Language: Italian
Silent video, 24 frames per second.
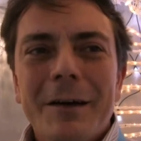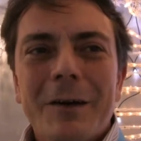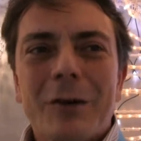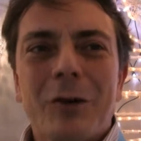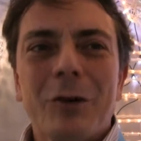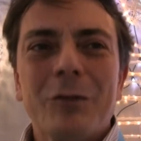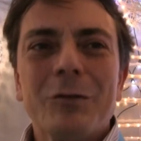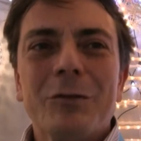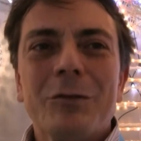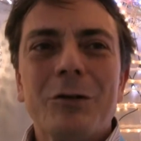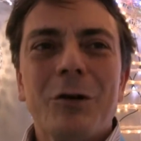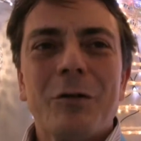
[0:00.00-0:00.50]

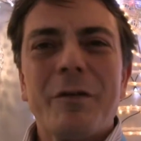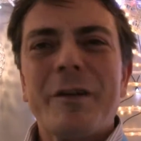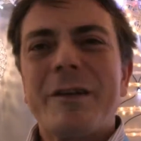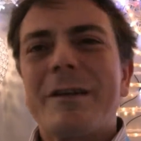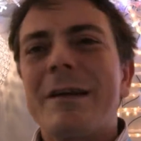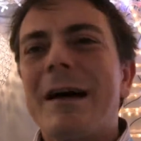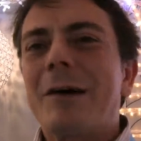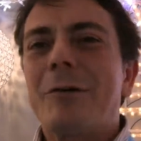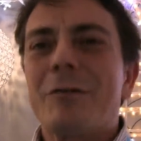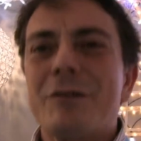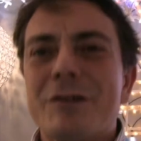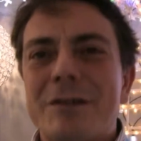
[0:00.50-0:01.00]
con
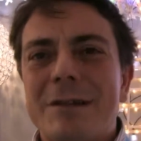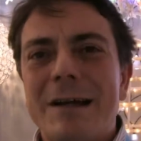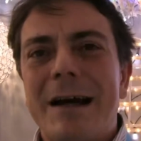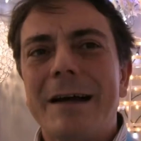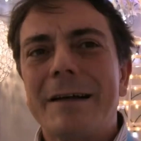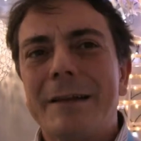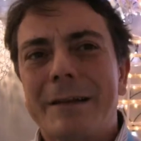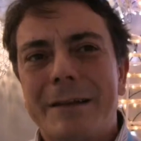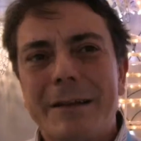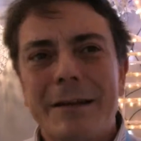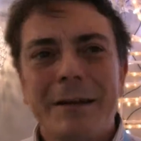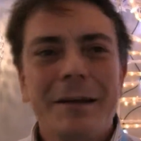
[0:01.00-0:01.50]
novità
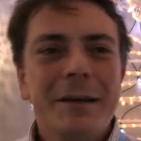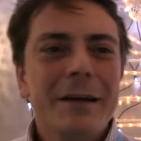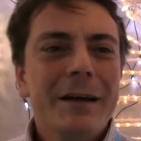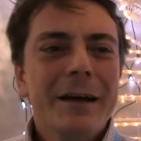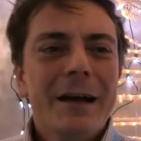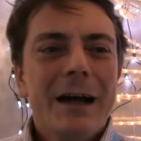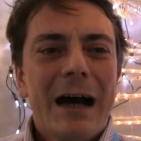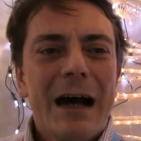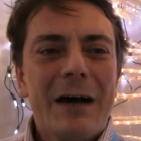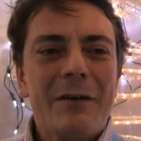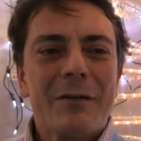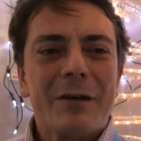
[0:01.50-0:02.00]
costanti,
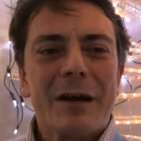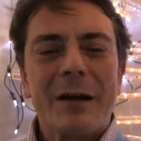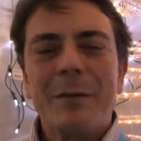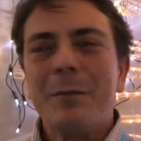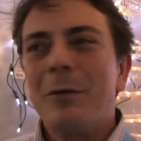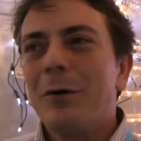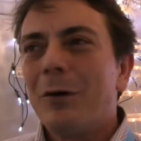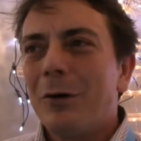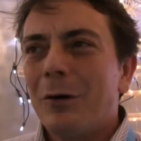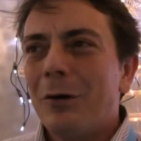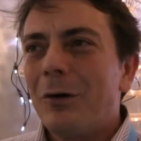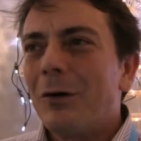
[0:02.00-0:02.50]

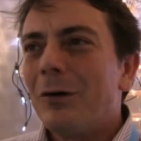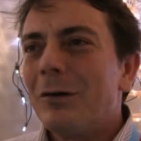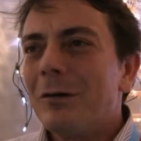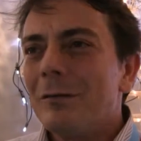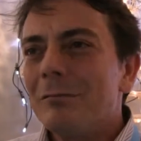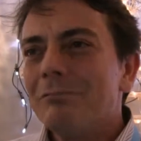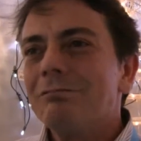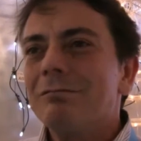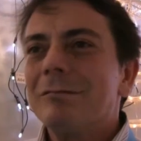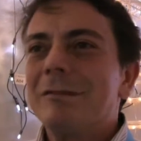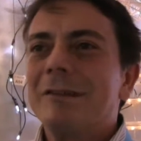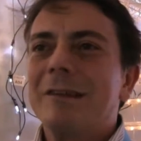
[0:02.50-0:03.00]
avremo
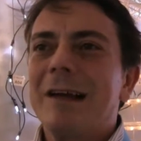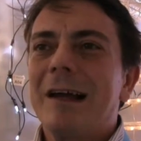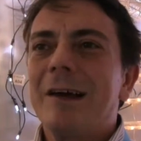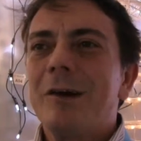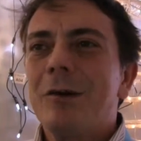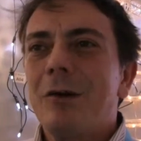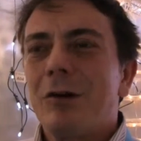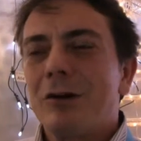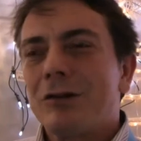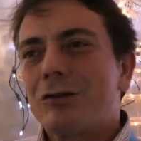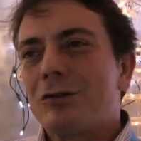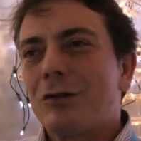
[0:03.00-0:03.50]
dal
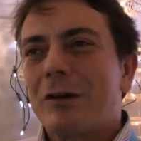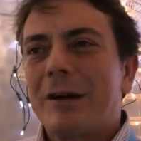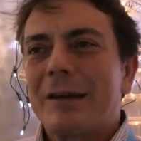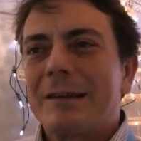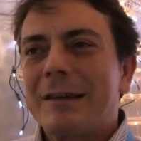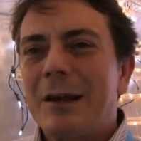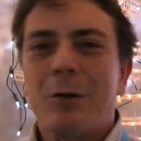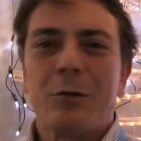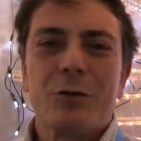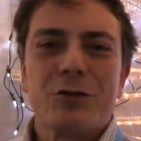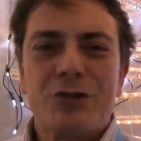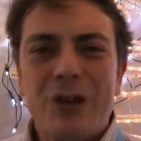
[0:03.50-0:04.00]
nostro
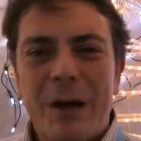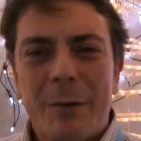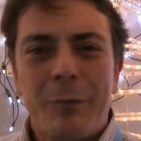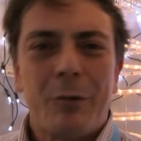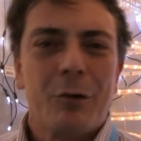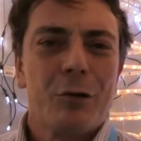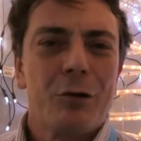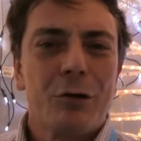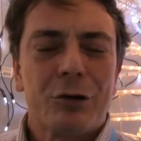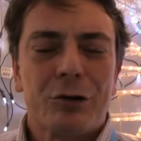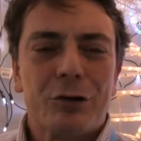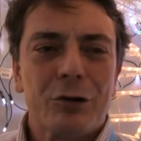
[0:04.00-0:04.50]
catalogo già
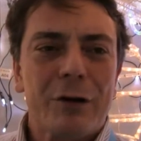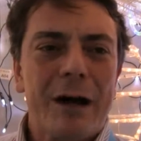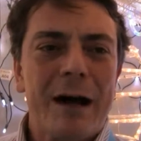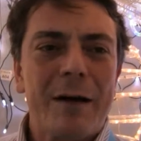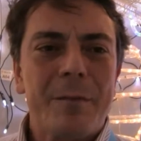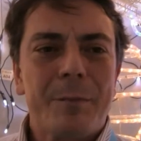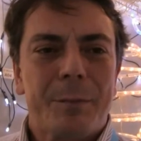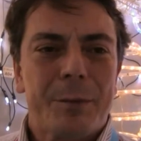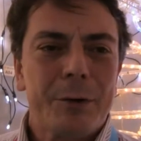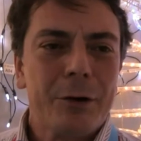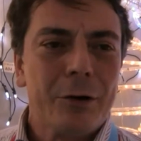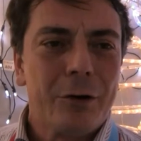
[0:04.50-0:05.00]
molto
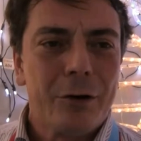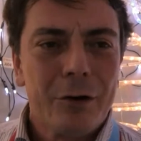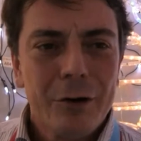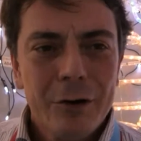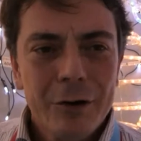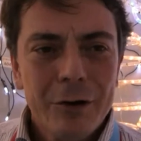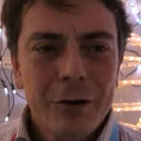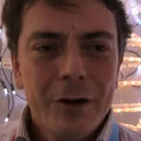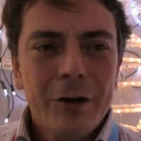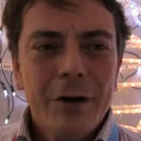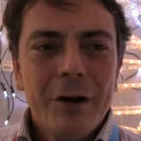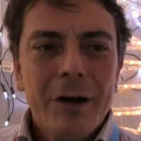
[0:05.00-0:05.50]
ampio
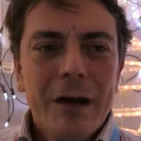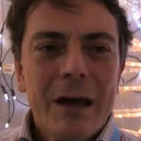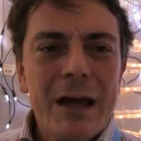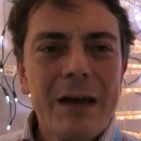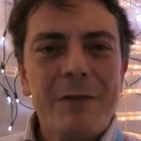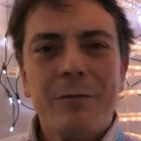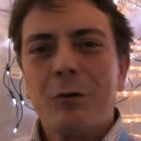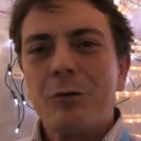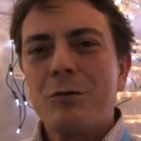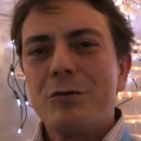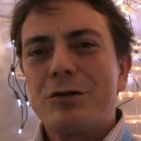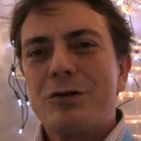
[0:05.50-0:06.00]

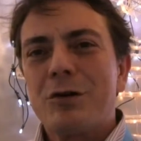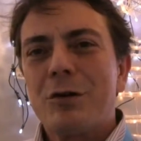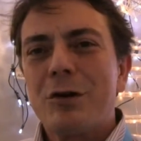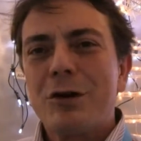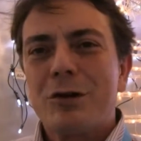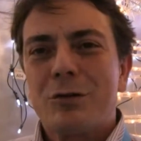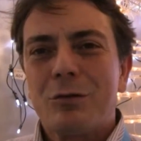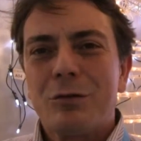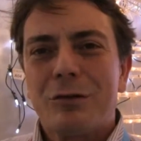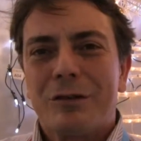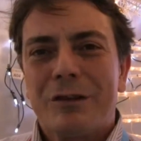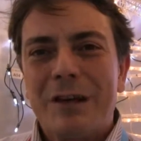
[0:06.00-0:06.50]
evoluzioni
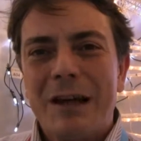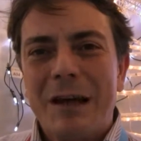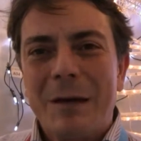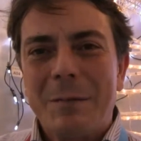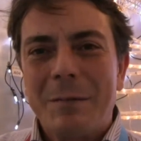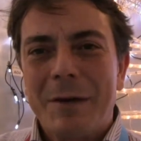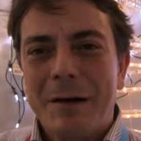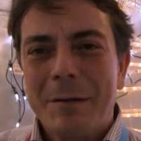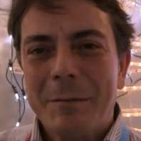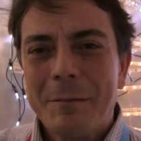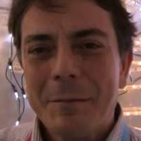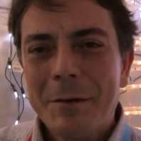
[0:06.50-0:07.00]
sul
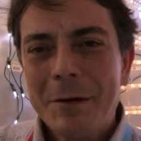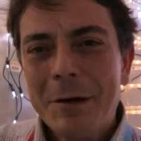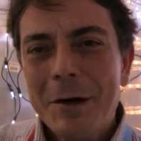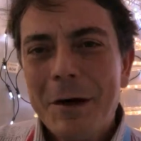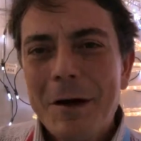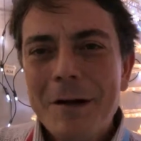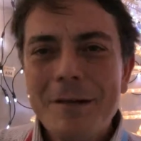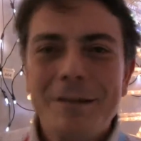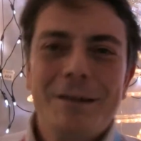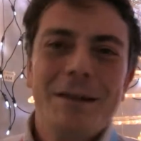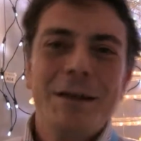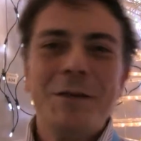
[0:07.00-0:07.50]
tema,
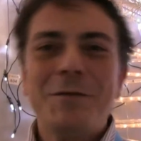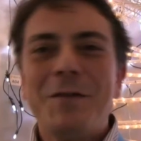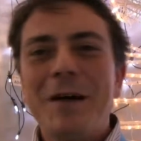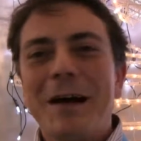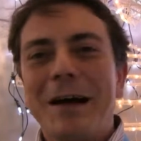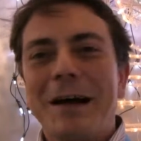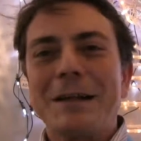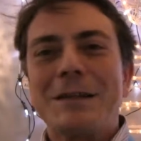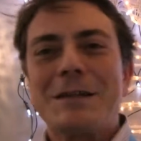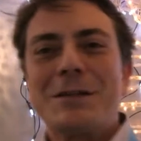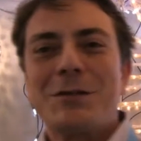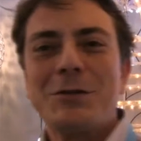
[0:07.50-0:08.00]

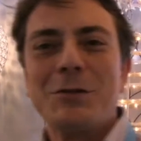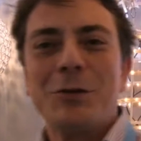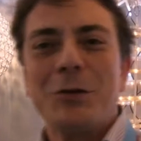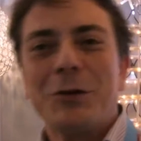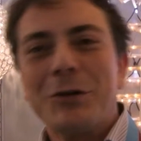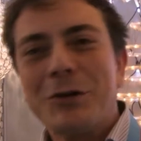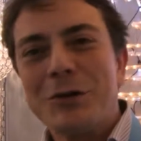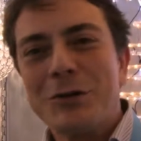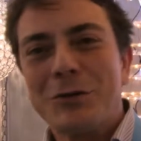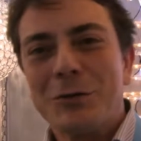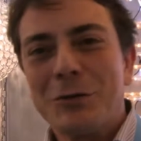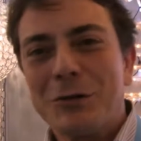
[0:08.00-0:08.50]

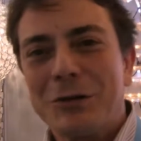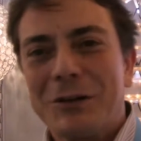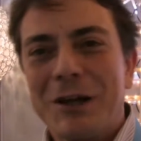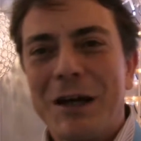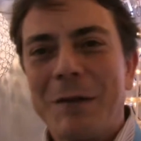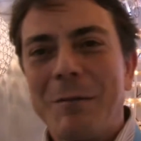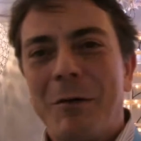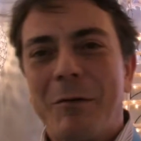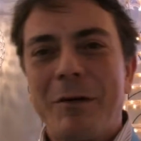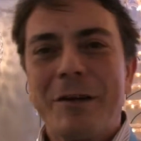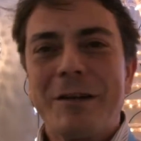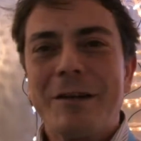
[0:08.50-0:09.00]
divagazioni sul
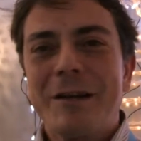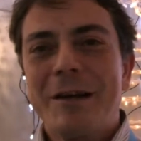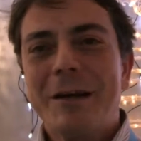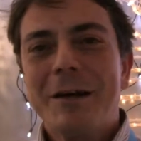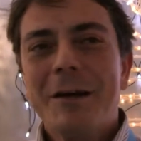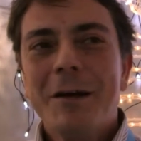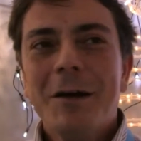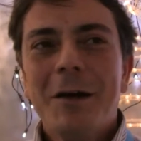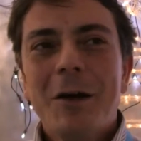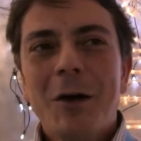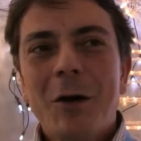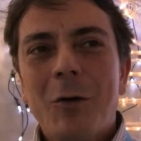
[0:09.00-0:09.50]
tema, quindi
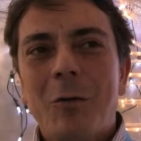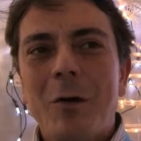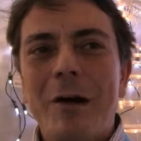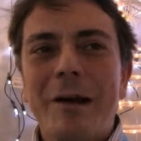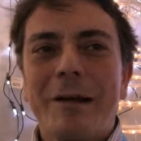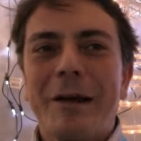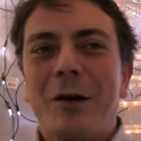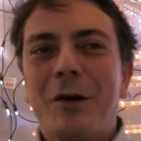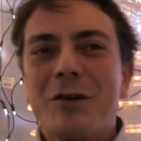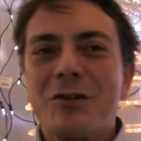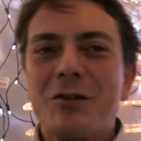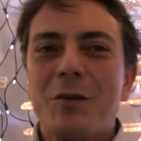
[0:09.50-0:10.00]

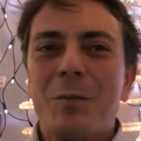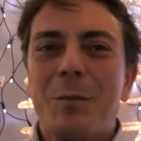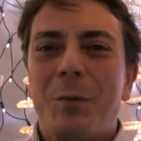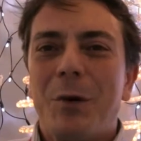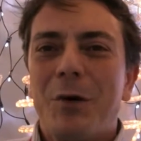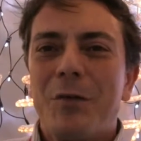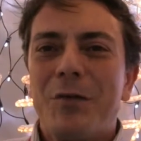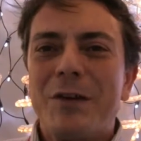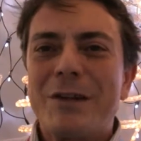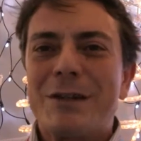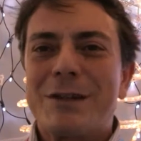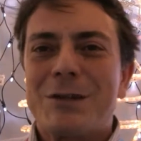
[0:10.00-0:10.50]
qualche cosa un
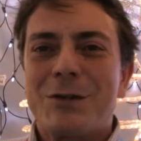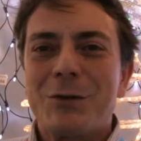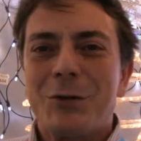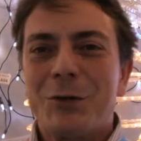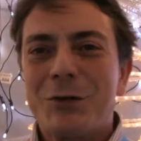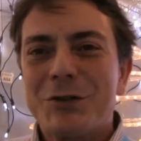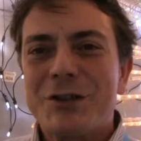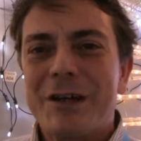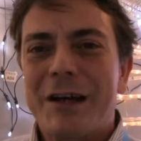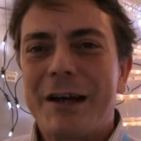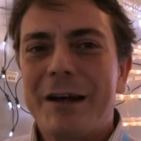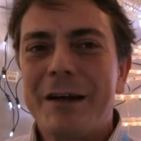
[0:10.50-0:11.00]
po'
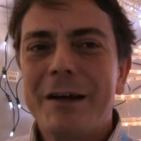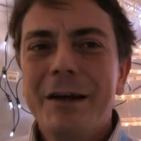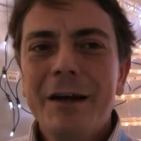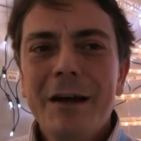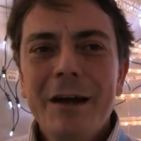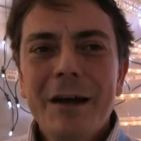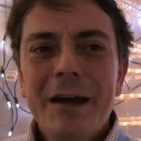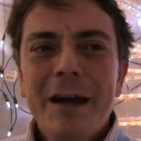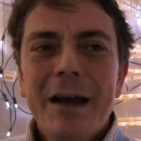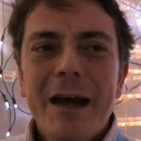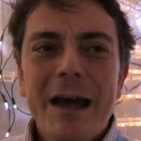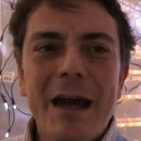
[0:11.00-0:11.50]
vezzosa
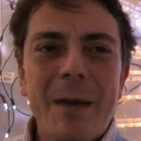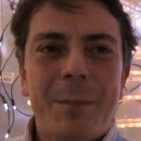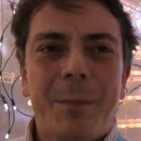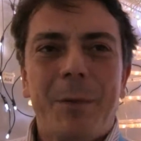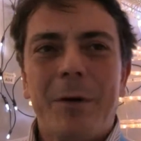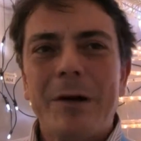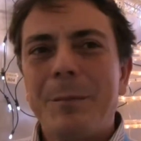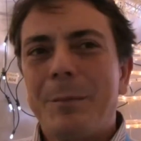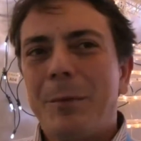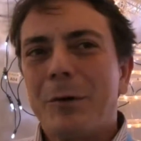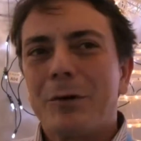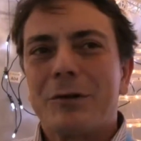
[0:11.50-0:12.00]
e
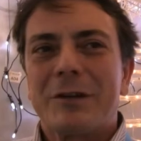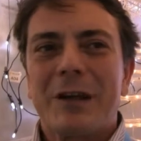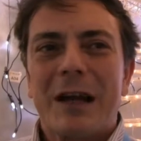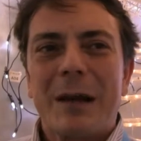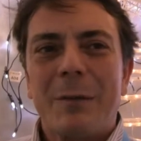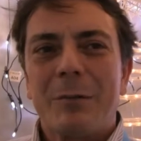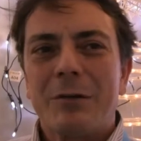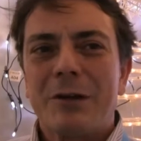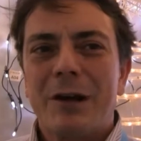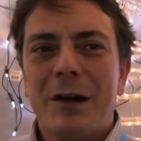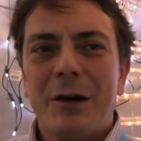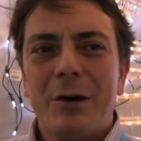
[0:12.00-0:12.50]
poi
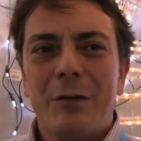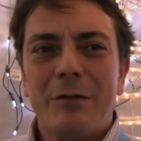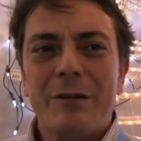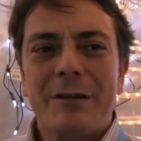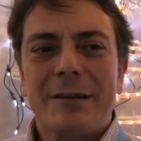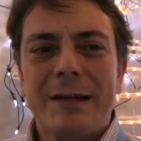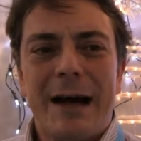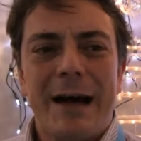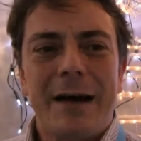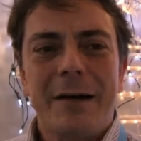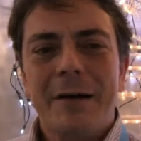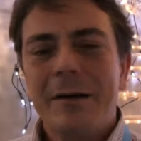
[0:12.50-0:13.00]
porteremo delle
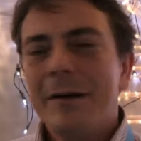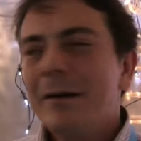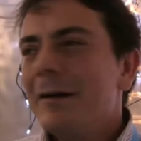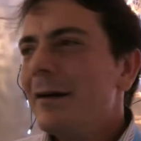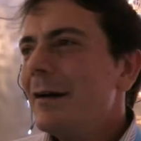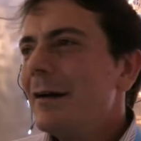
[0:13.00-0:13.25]
novità